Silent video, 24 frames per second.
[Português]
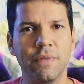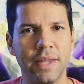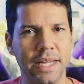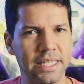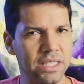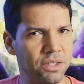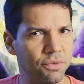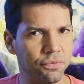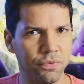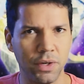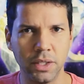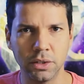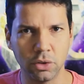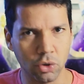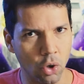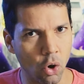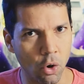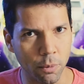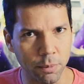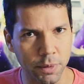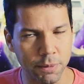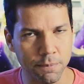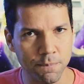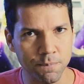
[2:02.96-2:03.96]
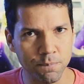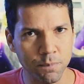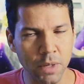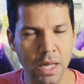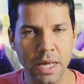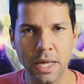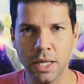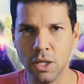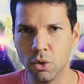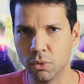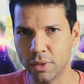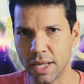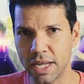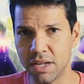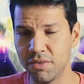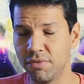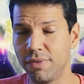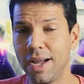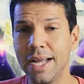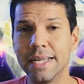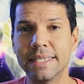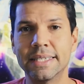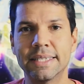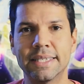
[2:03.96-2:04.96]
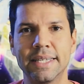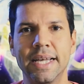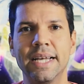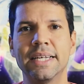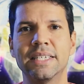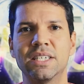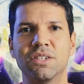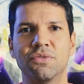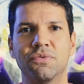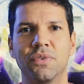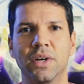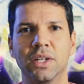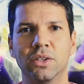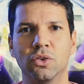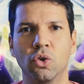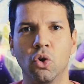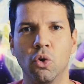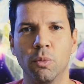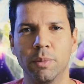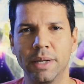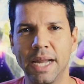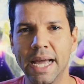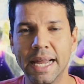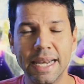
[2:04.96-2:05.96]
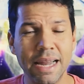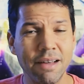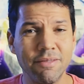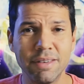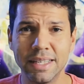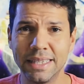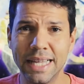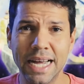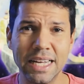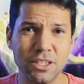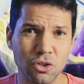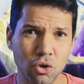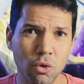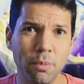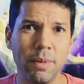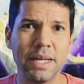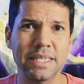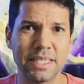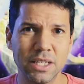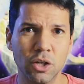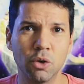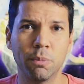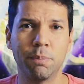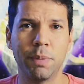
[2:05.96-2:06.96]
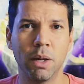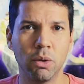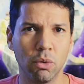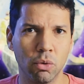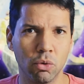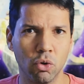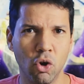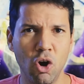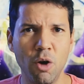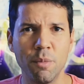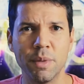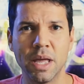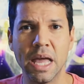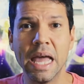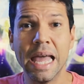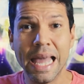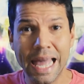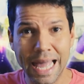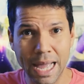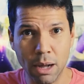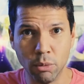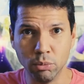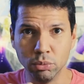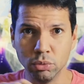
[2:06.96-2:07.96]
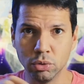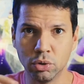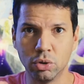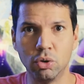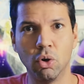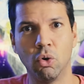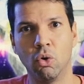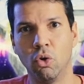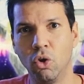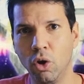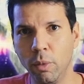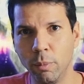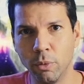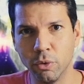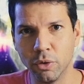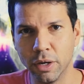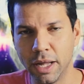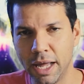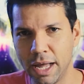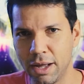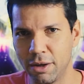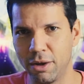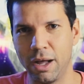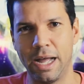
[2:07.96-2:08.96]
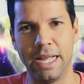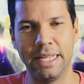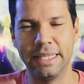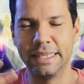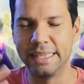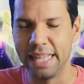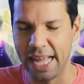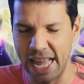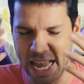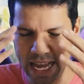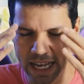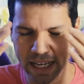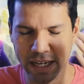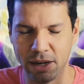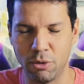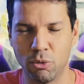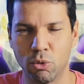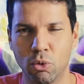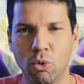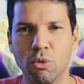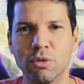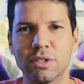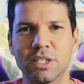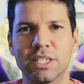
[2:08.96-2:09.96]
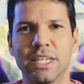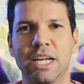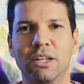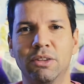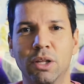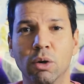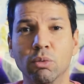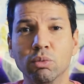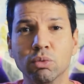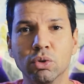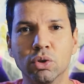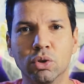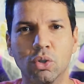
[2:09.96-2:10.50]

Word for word: nesse fandome. E o que, que vai ser esse fandome? Né? Na verdade, começando pelo nome, é um domo, né? A ideia, né? o conceito é um